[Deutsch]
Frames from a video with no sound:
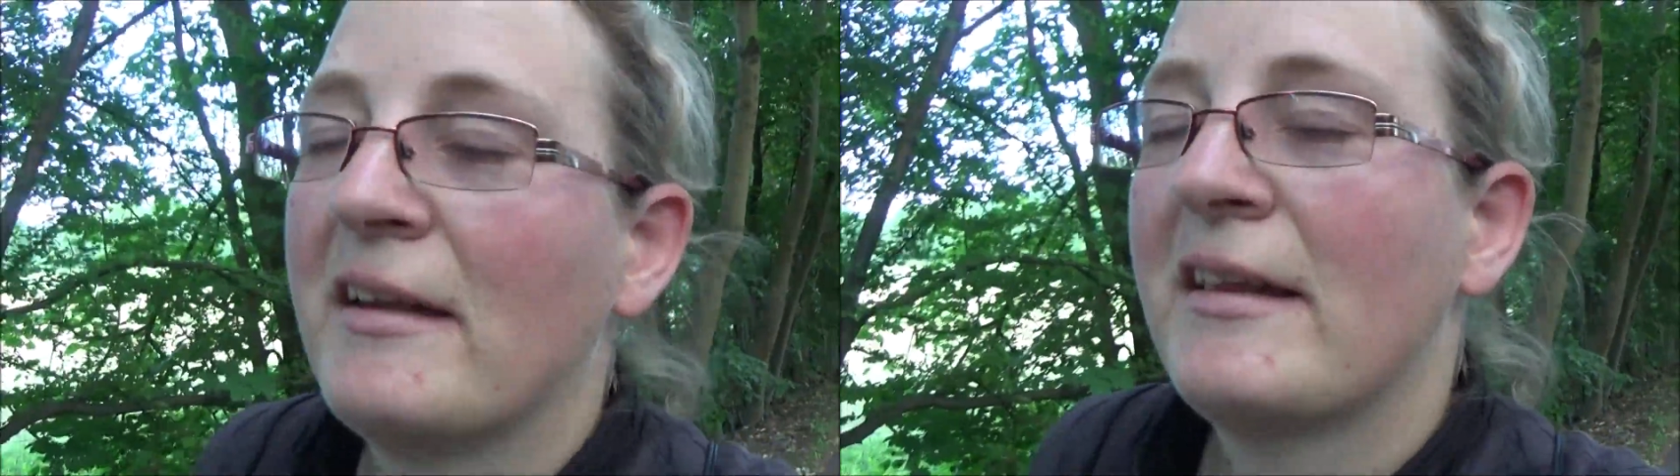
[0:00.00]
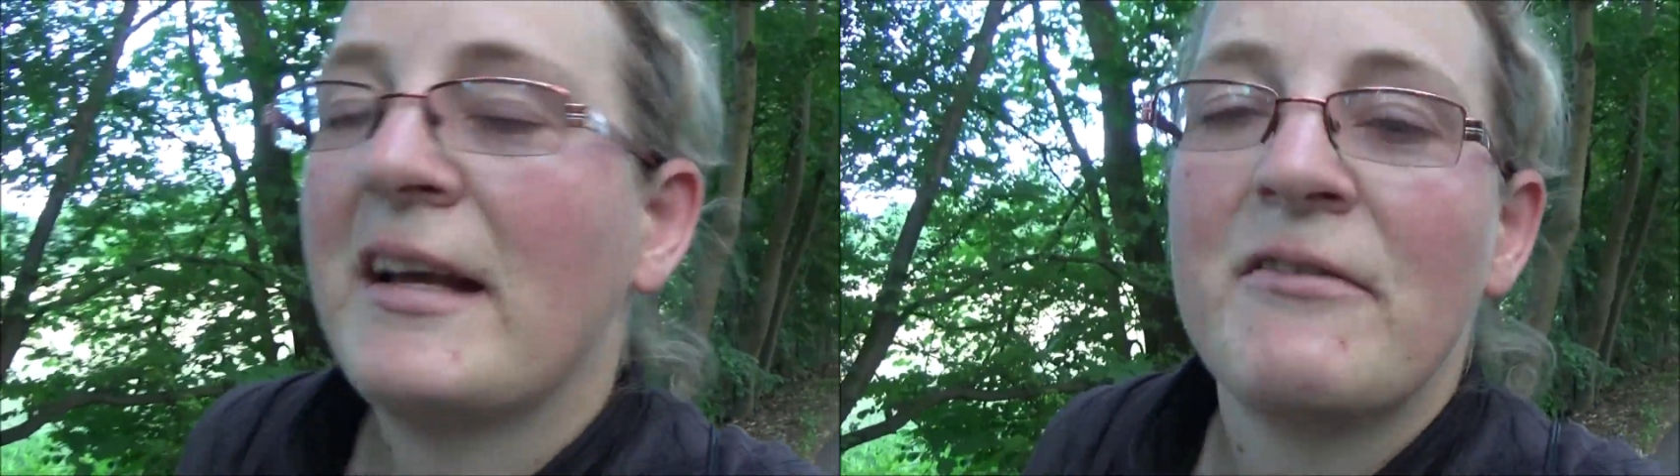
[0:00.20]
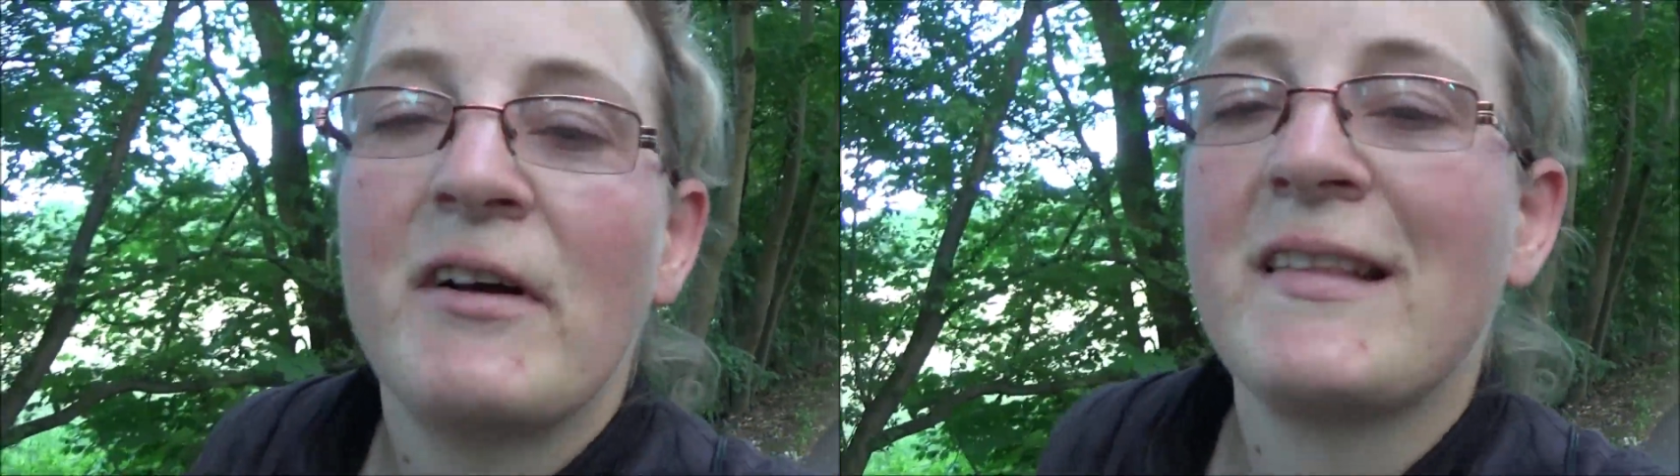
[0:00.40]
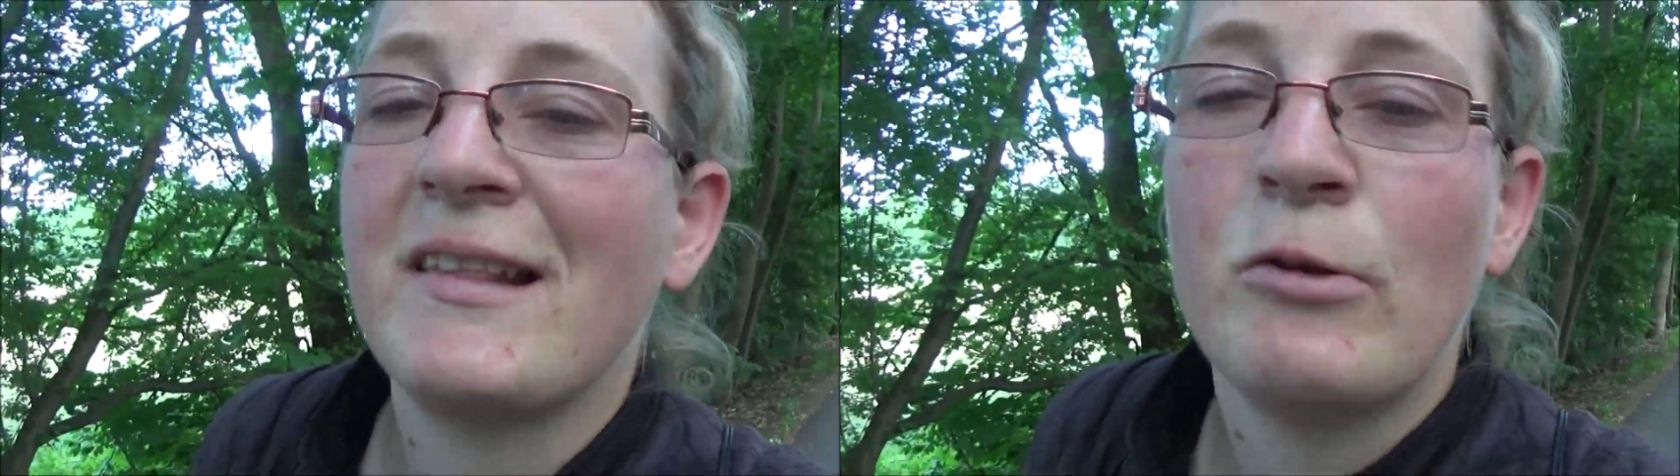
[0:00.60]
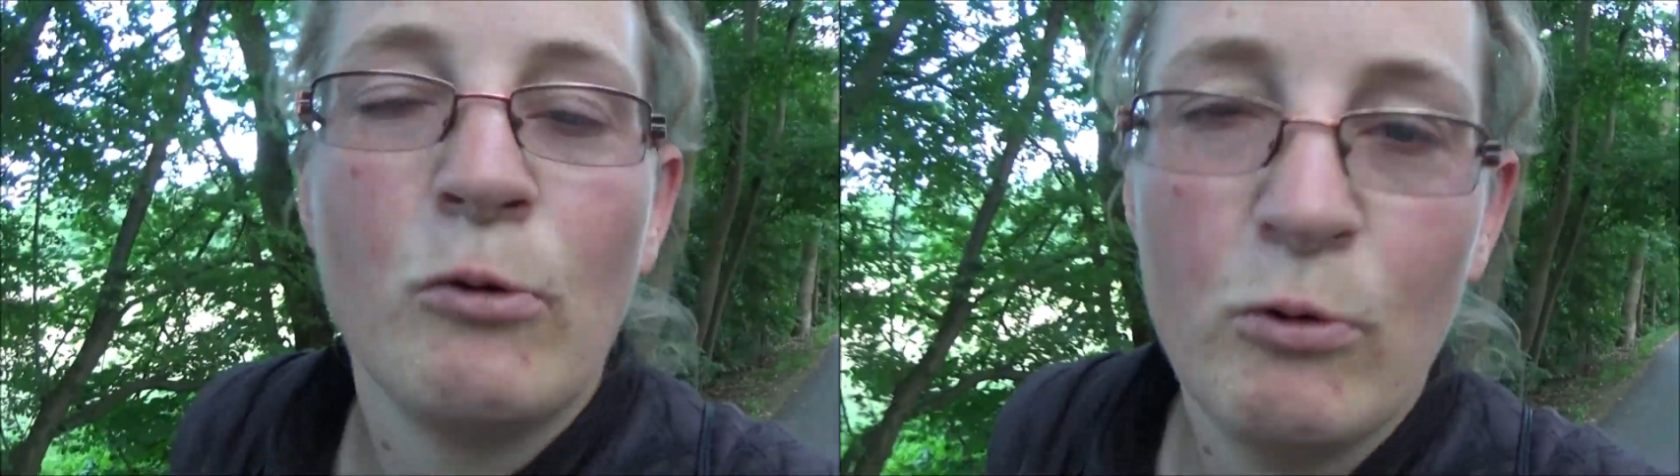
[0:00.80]
Der Serie war
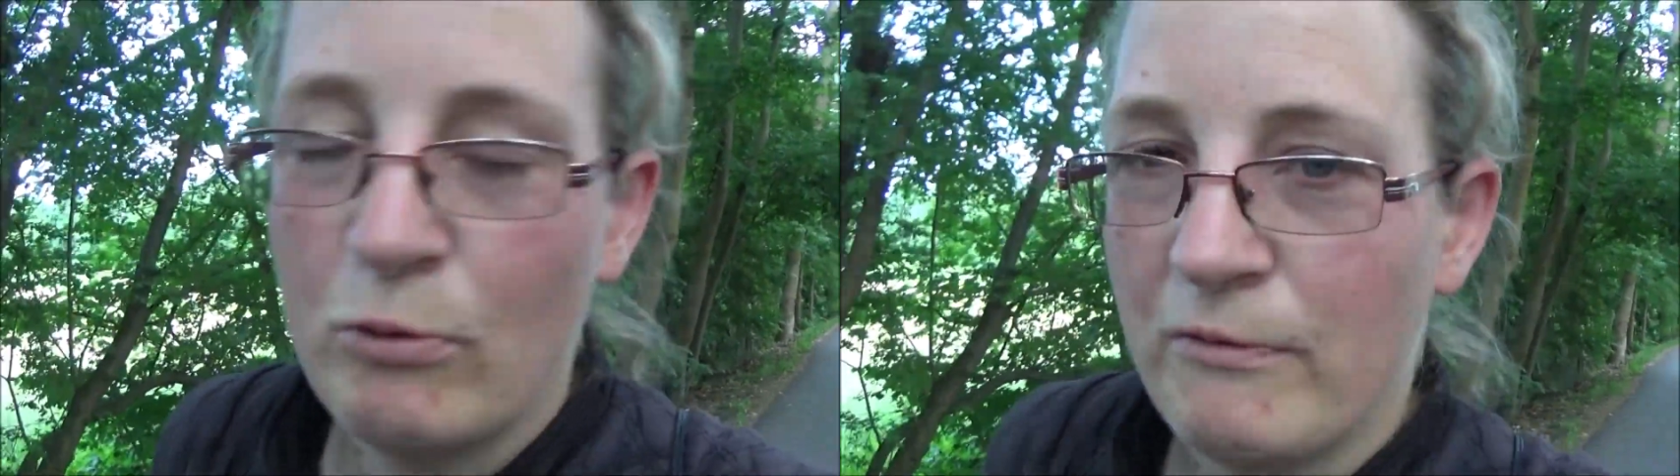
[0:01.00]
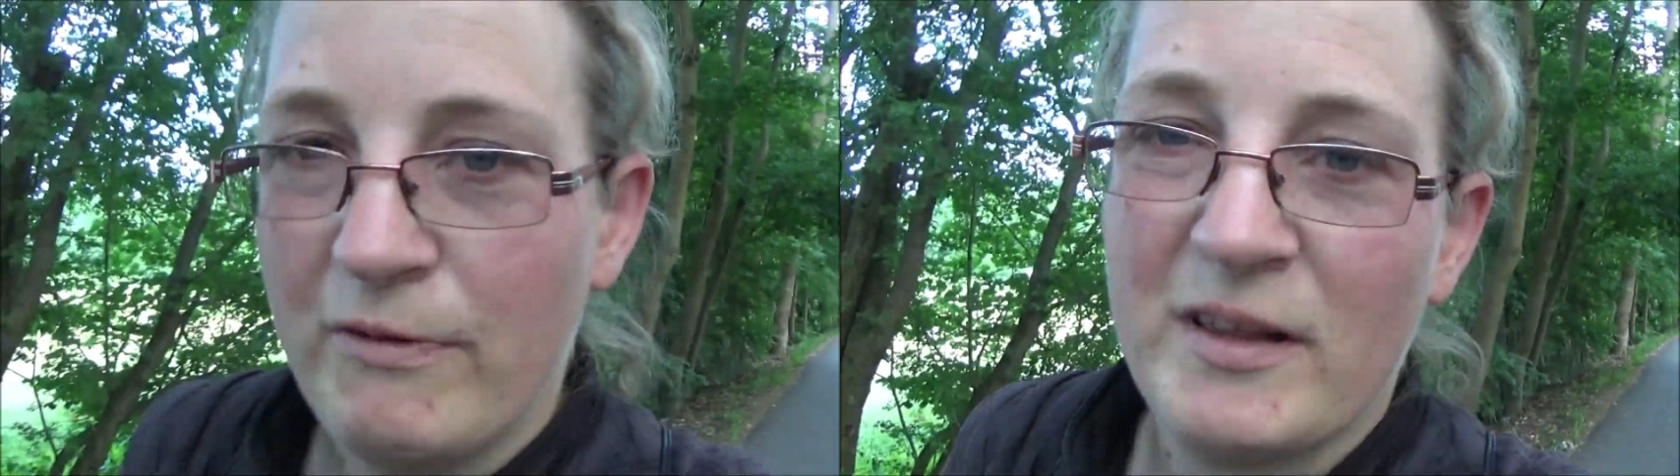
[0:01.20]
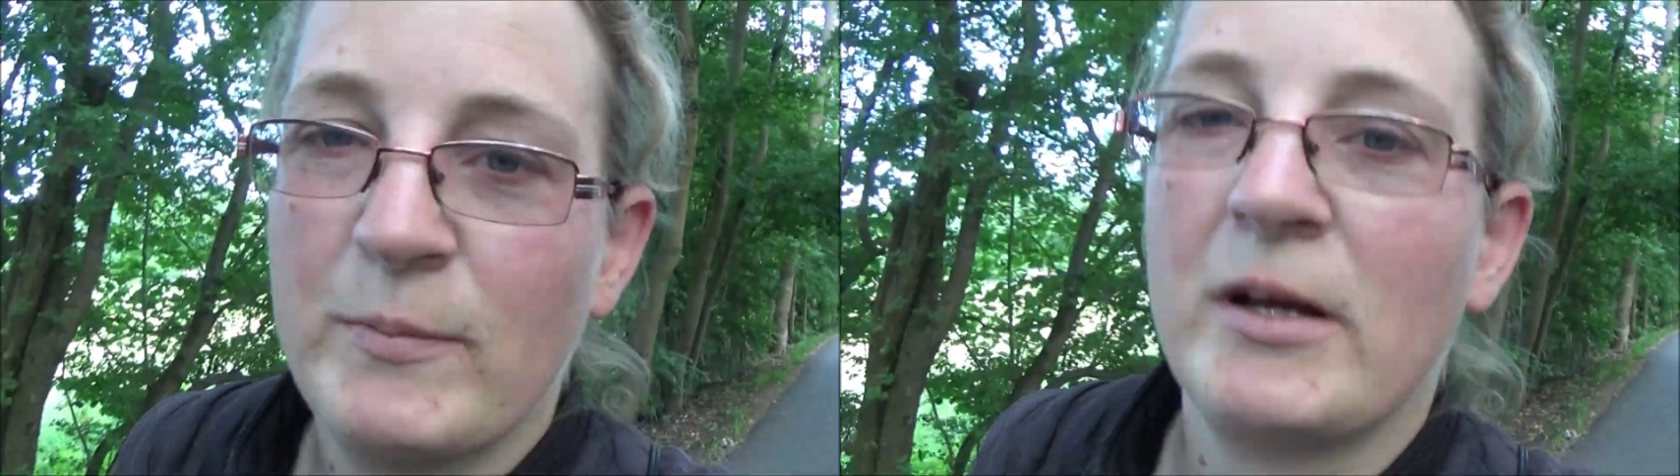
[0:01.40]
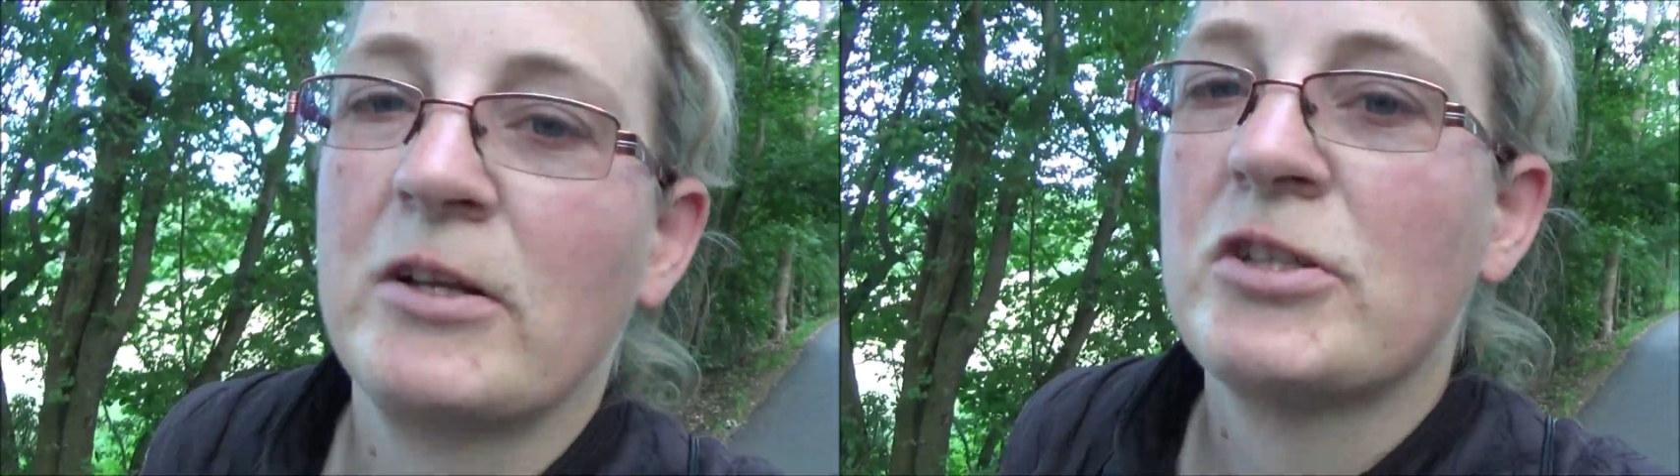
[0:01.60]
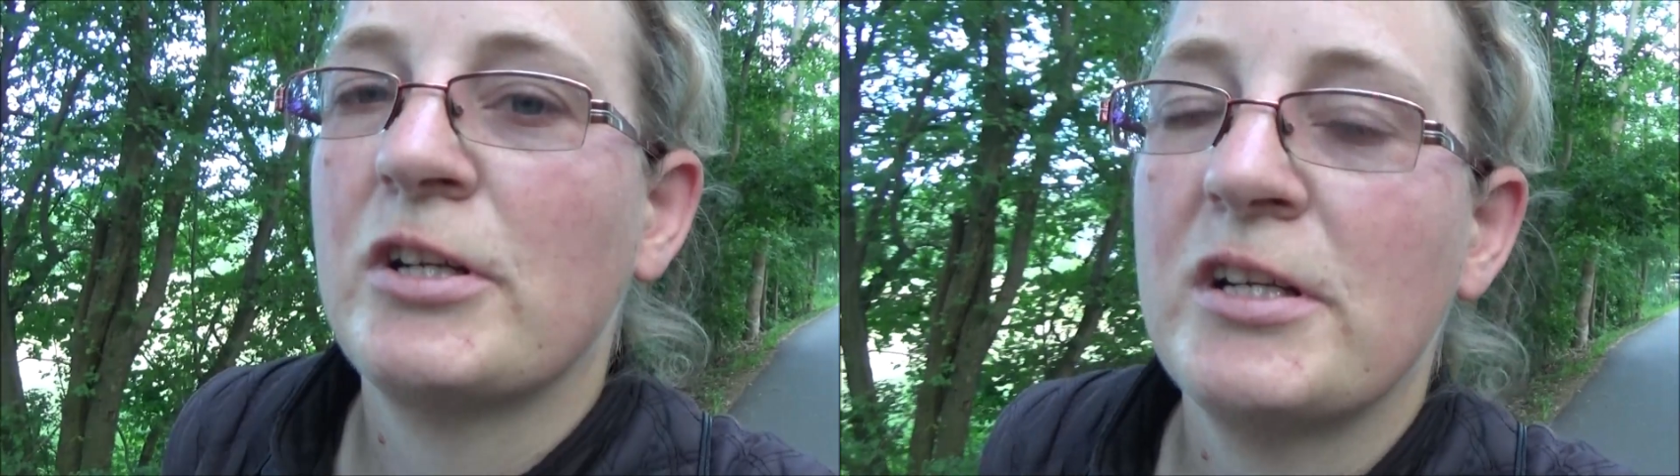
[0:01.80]
so unfassbar
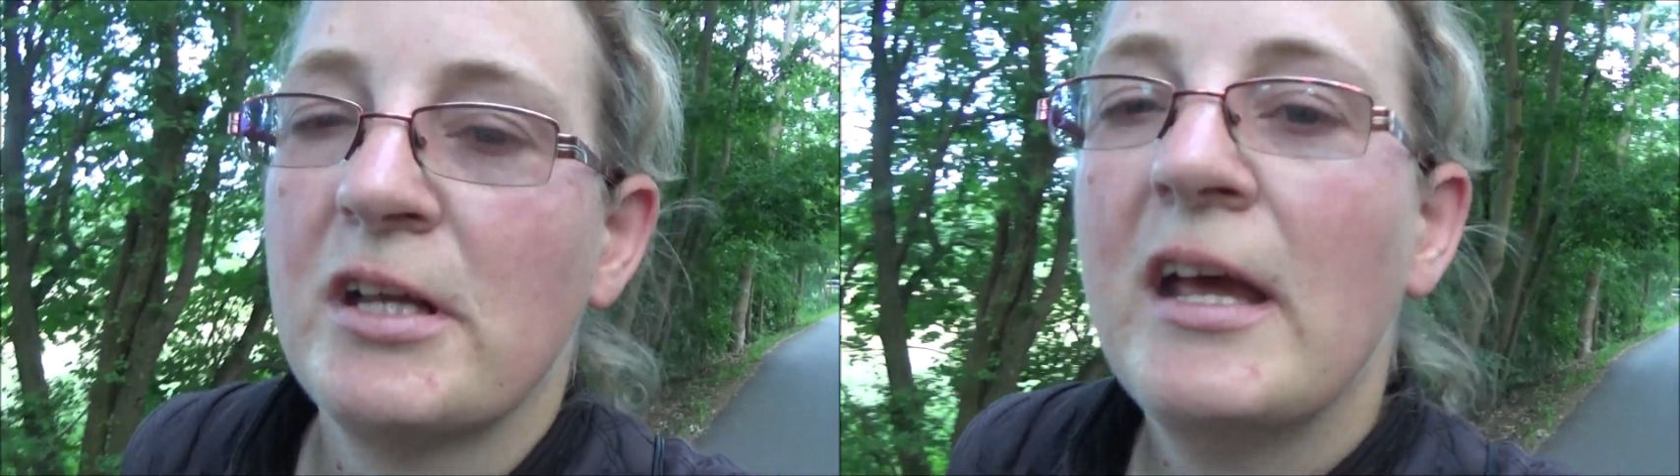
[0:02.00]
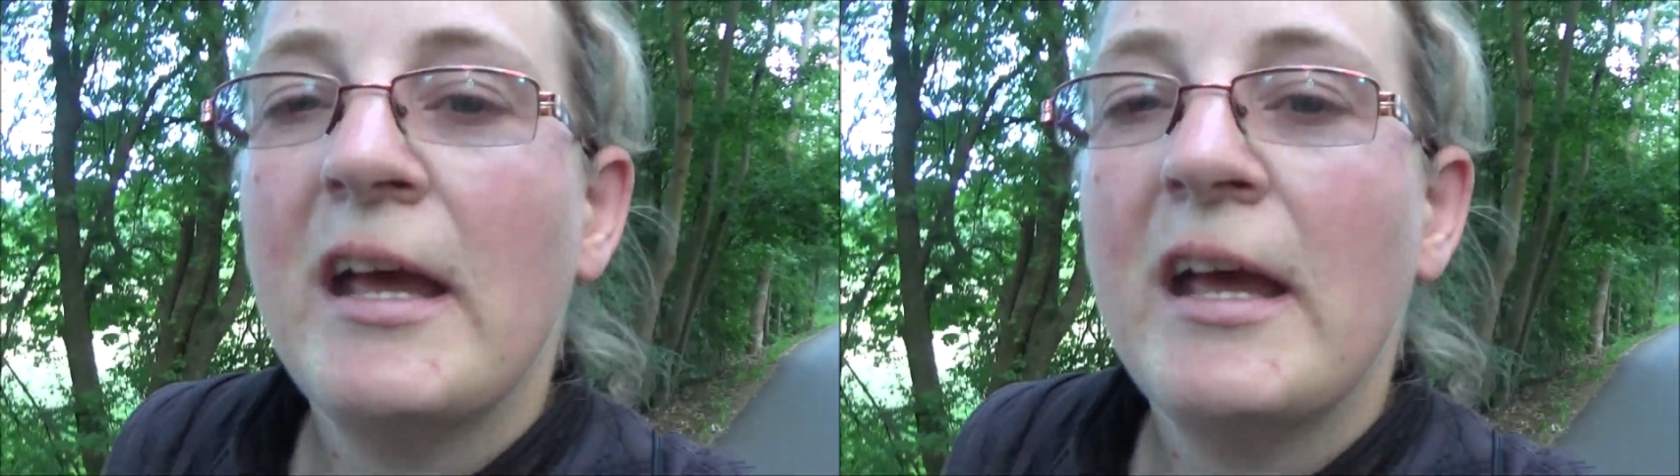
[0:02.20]
gechillt.